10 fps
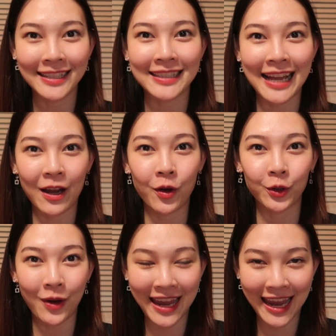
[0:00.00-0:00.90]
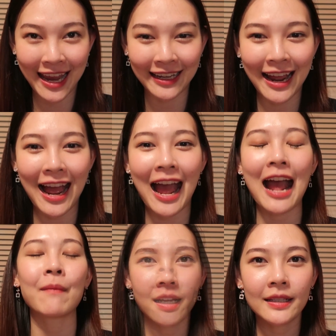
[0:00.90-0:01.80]
จิตใจของตัวเองนะ
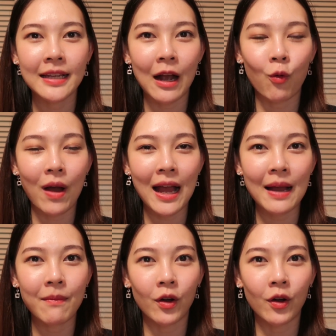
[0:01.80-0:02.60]
คะเนื่องจากว่า